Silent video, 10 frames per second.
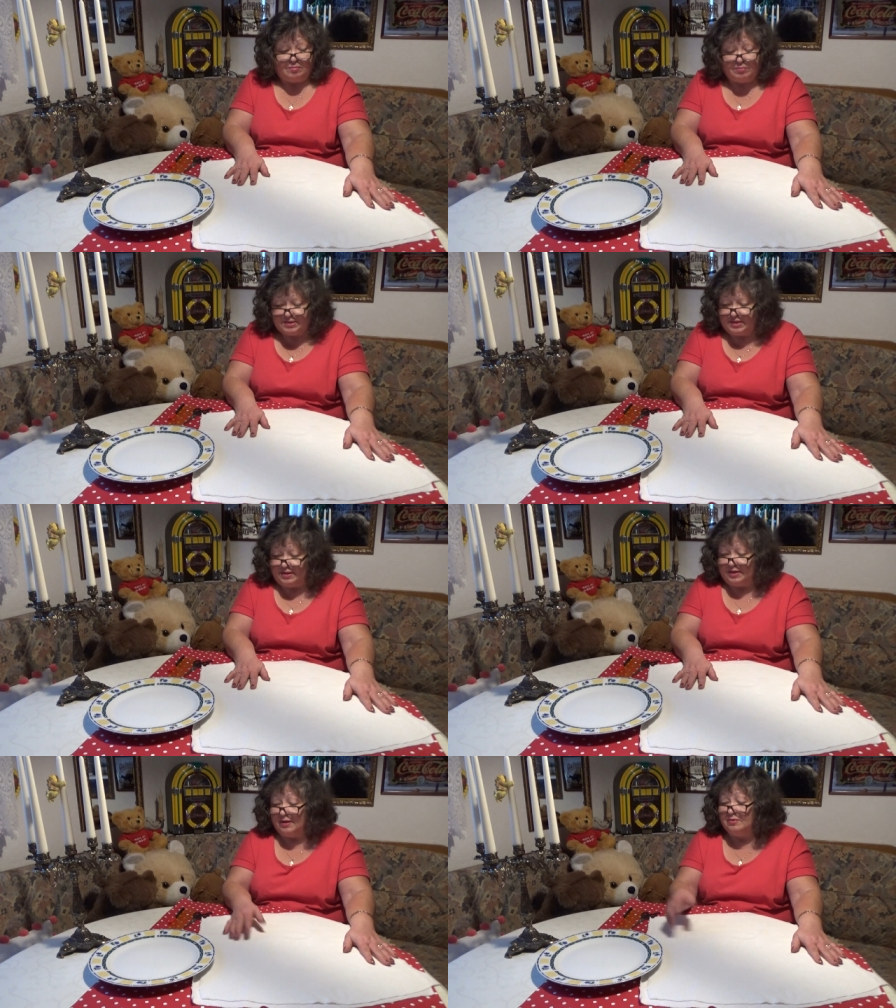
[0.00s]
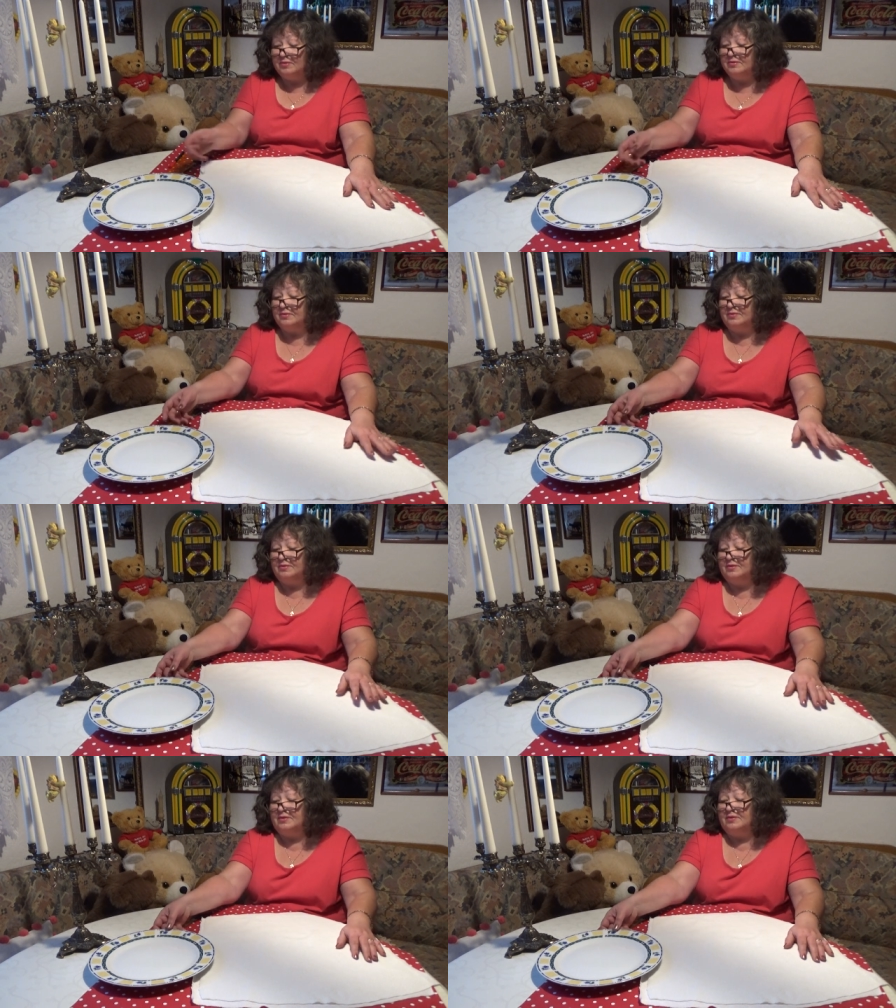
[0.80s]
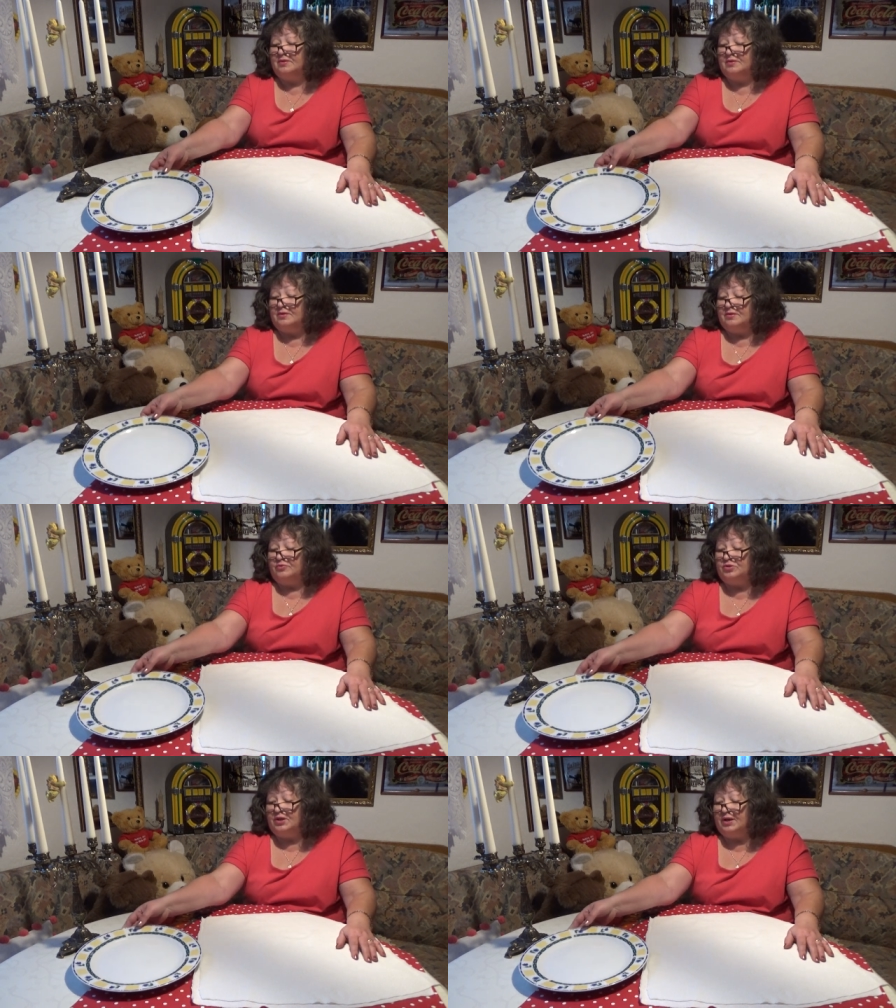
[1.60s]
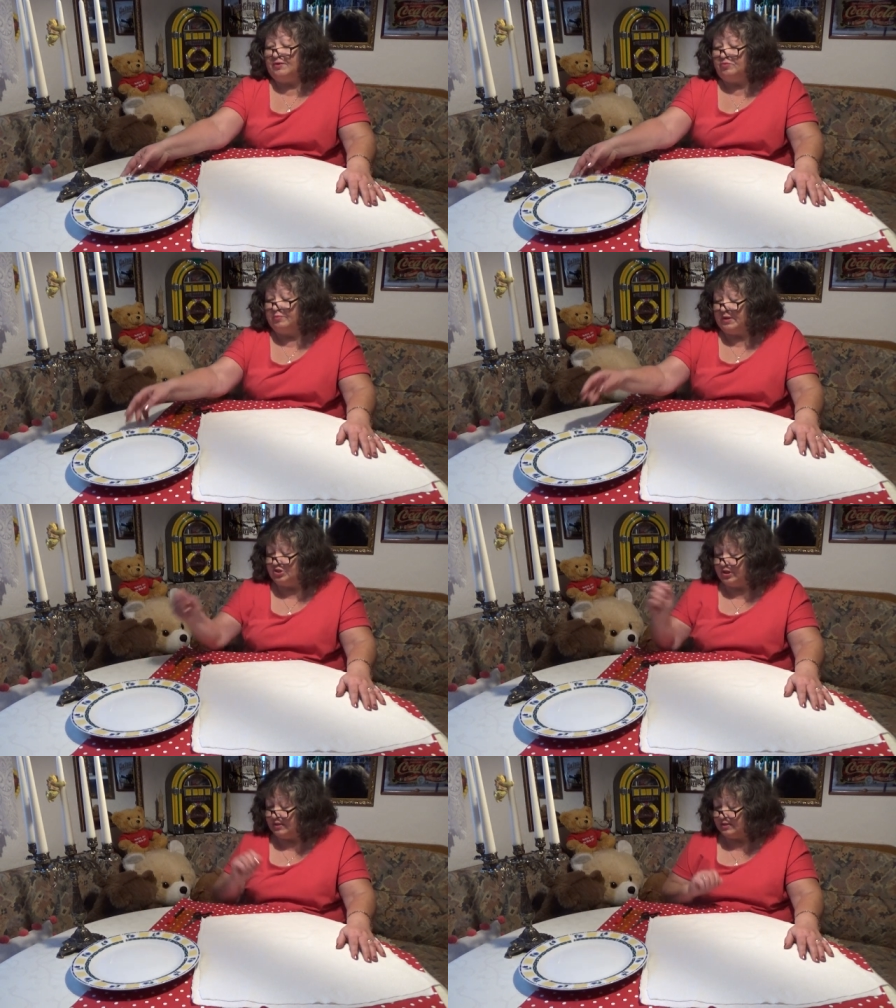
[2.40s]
Материал. Вот такая вот большая